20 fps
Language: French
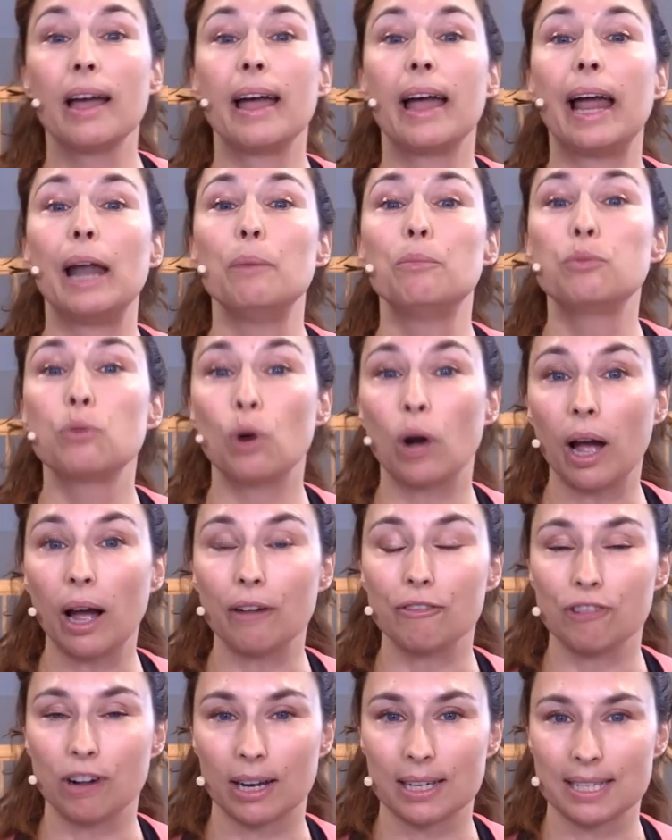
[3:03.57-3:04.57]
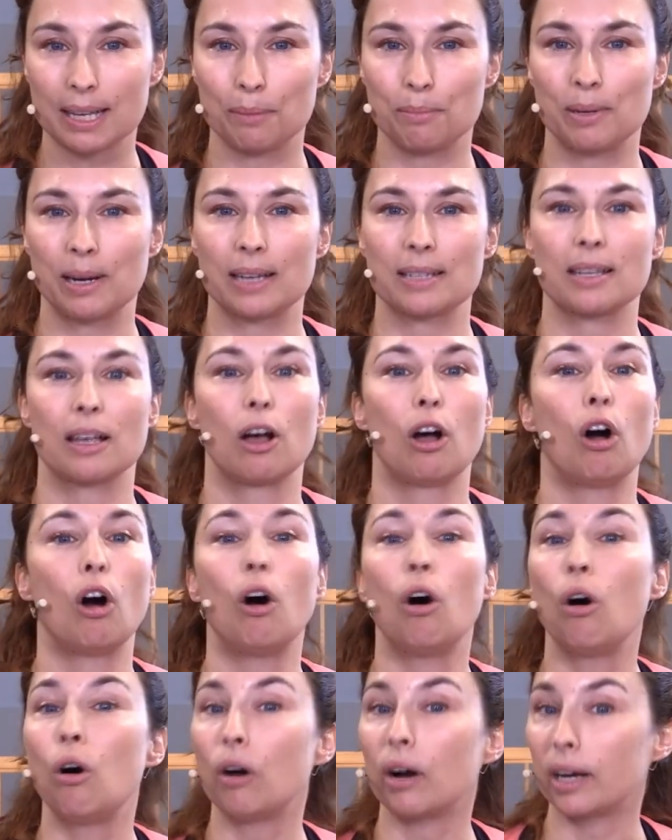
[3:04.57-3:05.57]
elle pourra avoir sa place
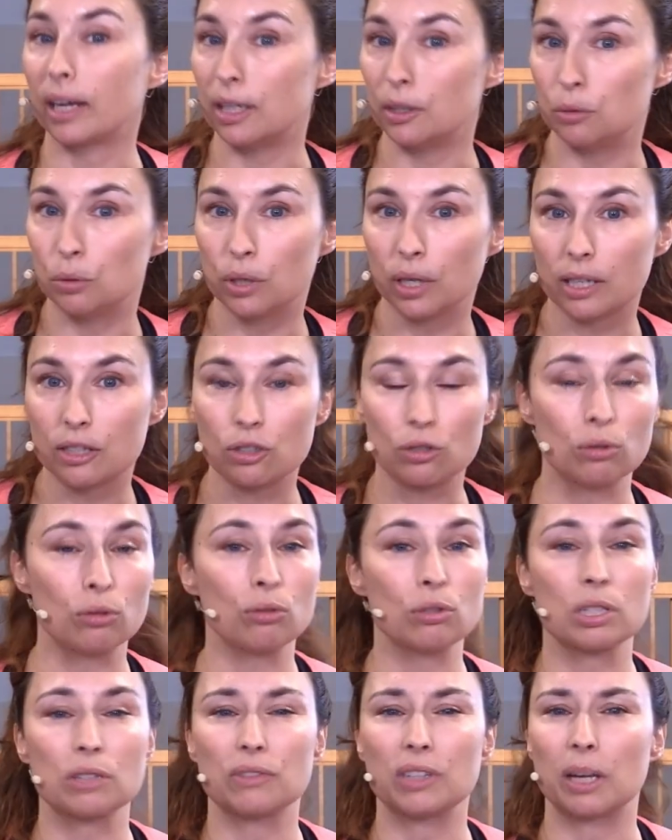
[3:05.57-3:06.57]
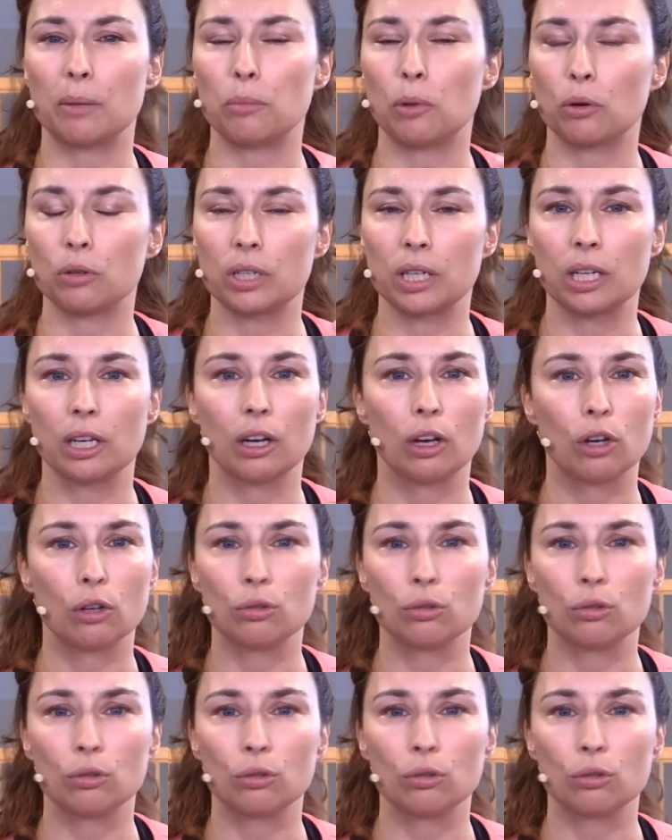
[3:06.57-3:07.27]
en rééducation si vous avez manqué